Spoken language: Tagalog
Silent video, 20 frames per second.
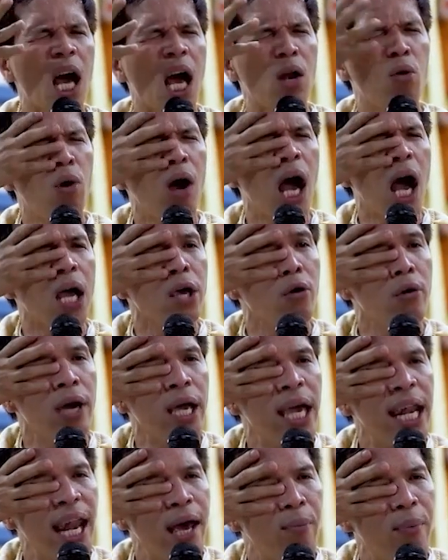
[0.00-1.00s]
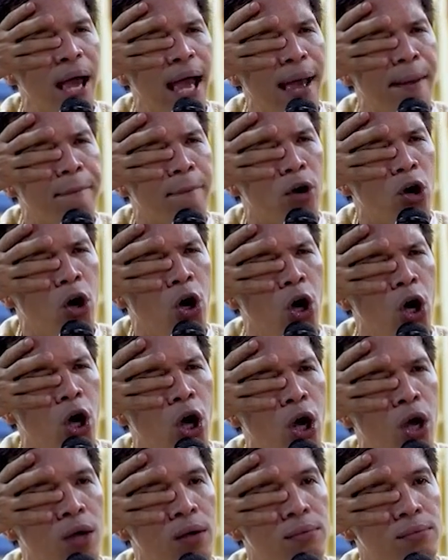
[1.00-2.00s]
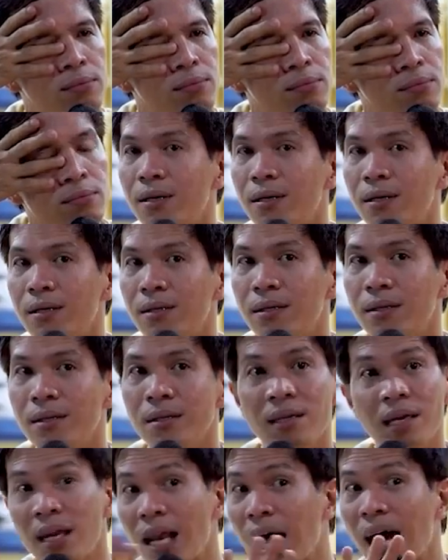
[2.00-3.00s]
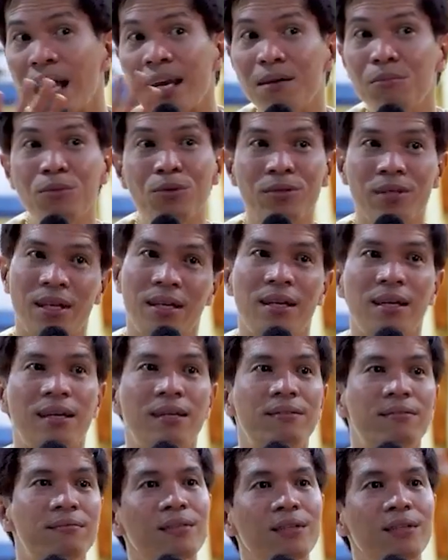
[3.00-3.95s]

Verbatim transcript: Ano nga yung ginawa mo? Kinakalimutan niya.